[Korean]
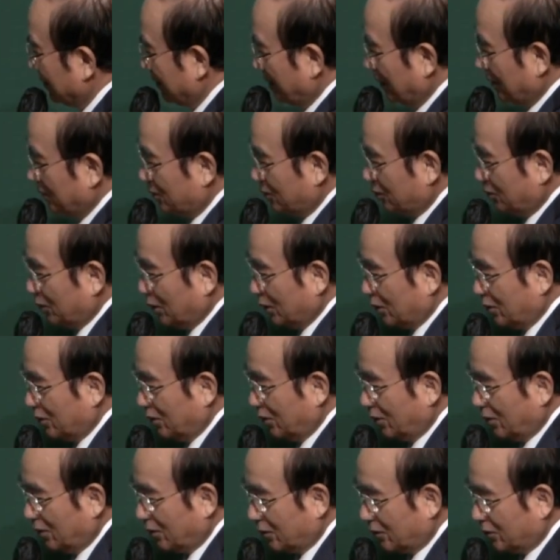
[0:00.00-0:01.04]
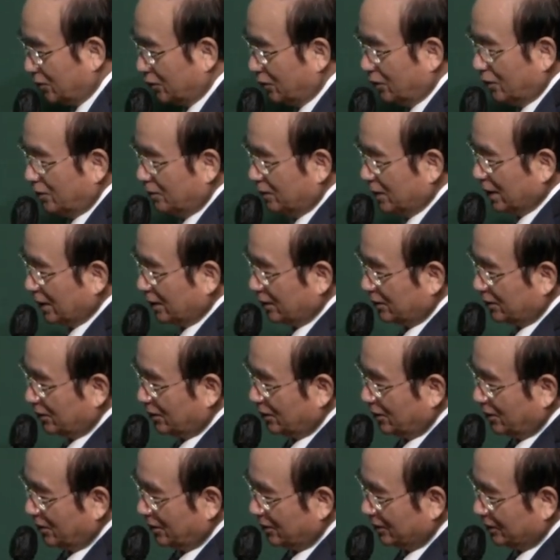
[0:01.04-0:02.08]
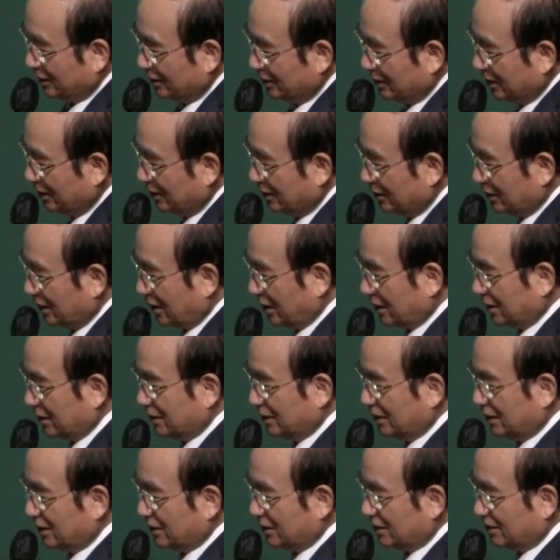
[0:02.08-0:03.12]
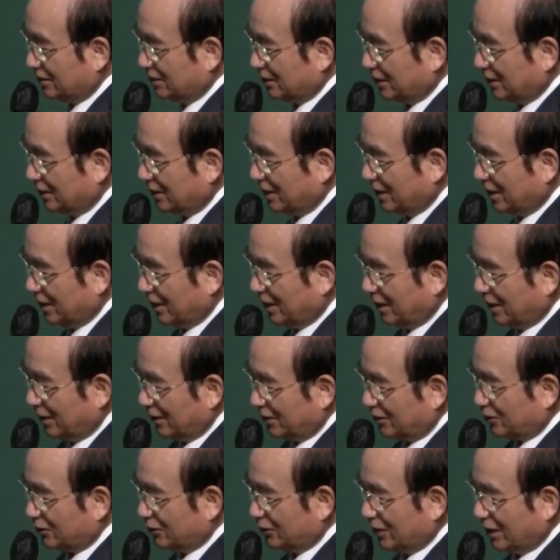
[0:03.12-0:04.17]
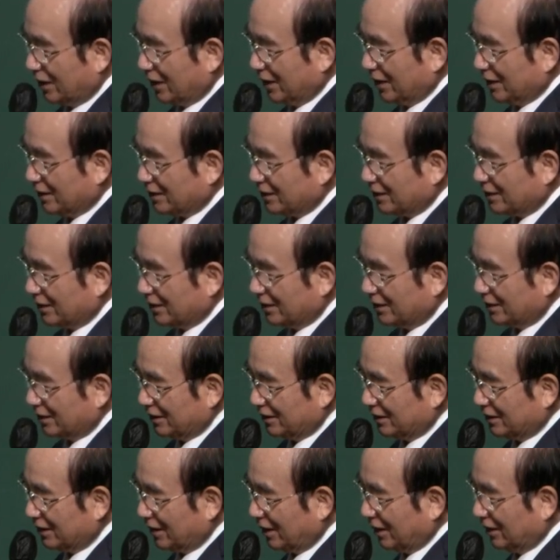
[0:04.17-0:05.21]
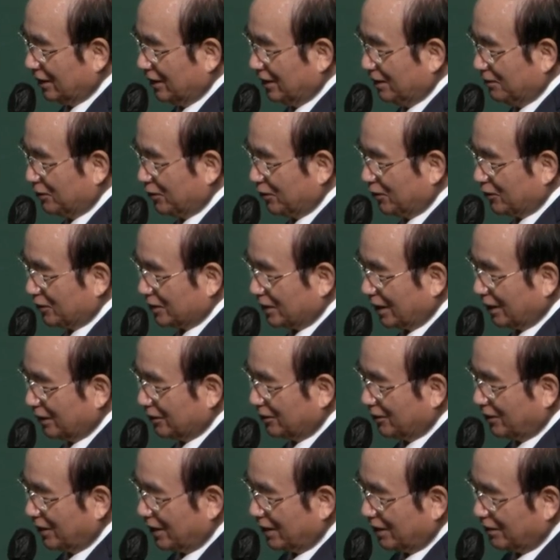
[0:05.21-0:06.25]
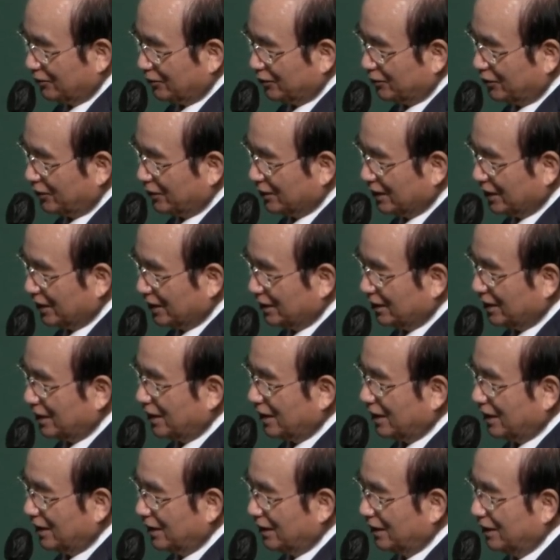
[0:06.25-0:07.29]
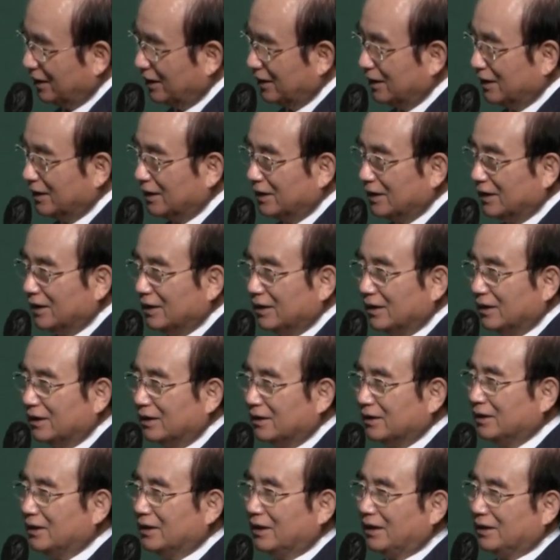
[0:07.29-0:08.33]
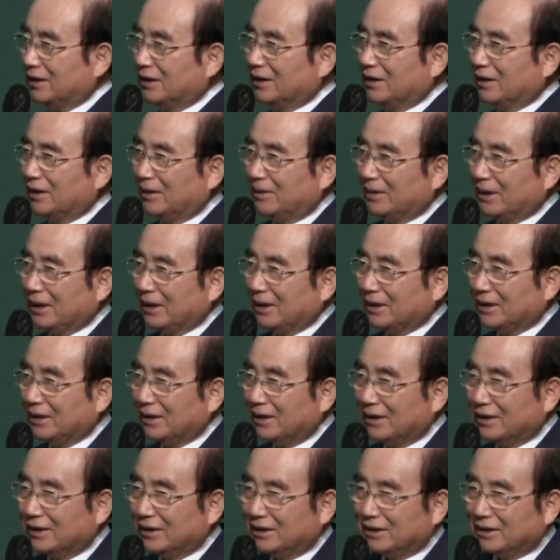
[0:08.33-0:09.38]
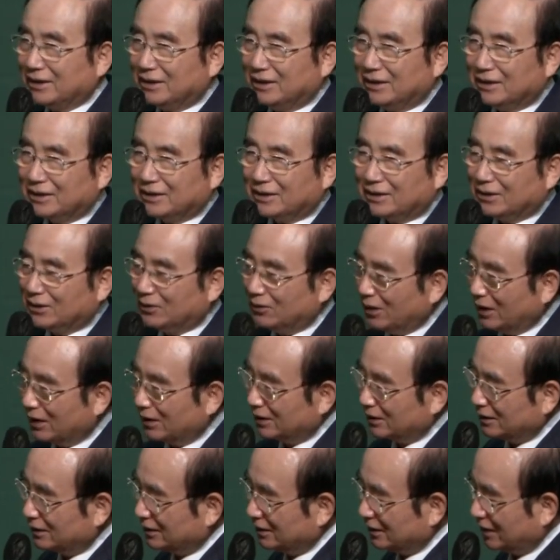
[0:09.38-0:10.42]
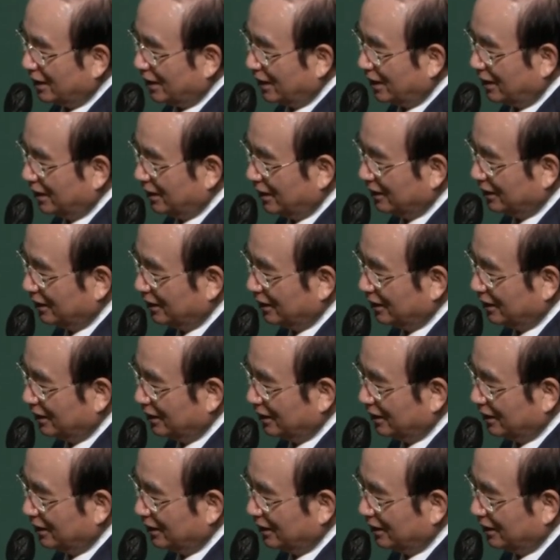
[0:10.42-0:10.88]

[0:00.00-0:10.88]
예수 믿고 구원받고 이젠 다 끝났으면 주 안에서 이제 하나님으로 살고 하나님 누려야 되는데 그게 안 된단 말이에요. 그게 왜 그러느냐.